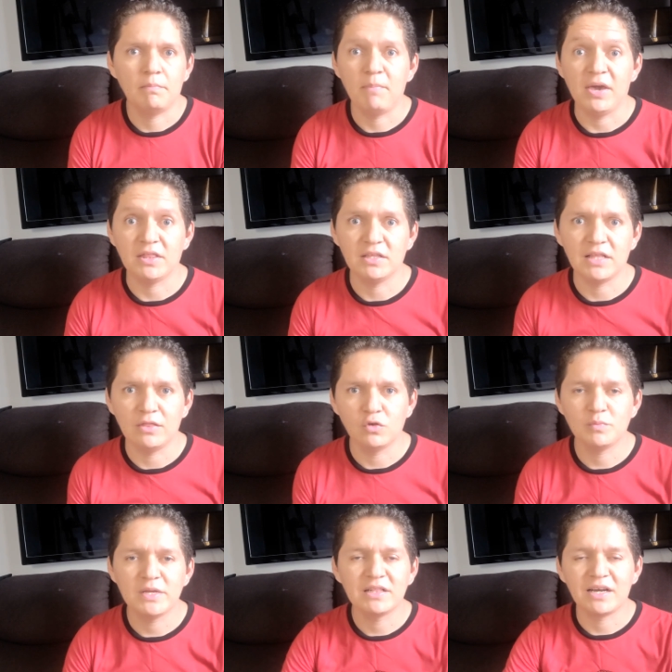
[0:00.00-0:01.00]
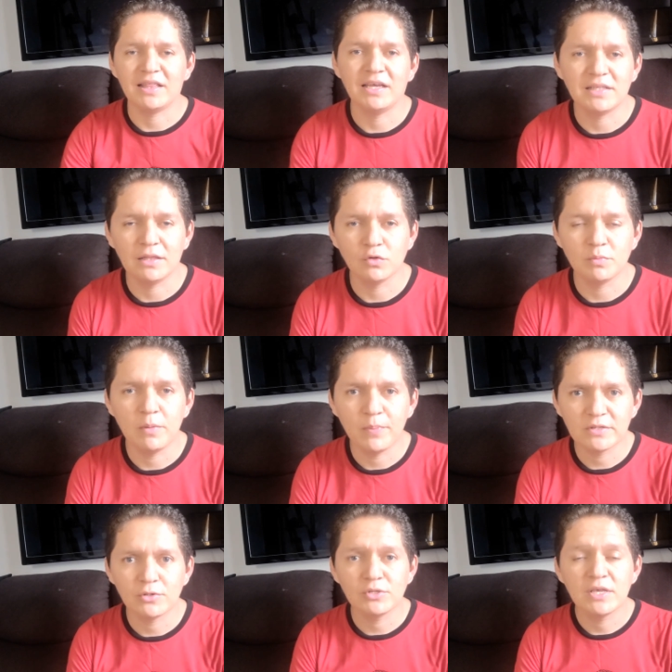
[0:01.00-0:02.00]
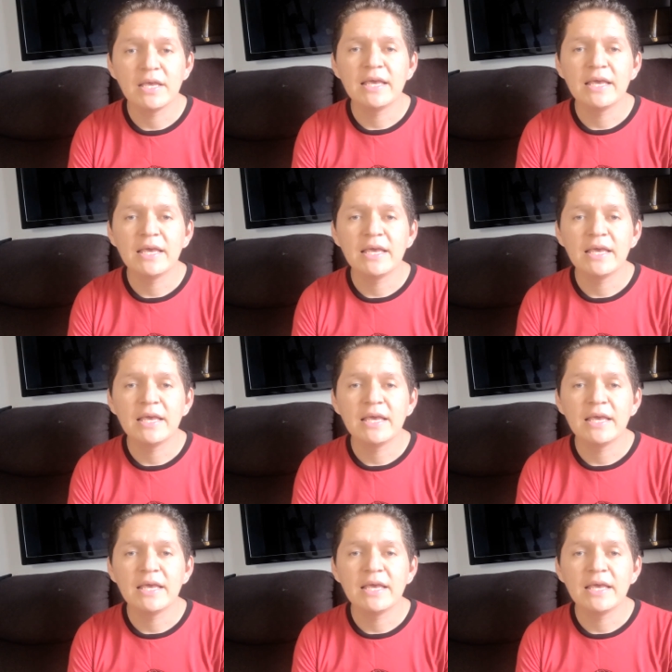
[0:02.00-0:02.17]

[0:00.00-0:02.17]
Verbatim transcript: veintitantos mil treinta y tantos mil pesos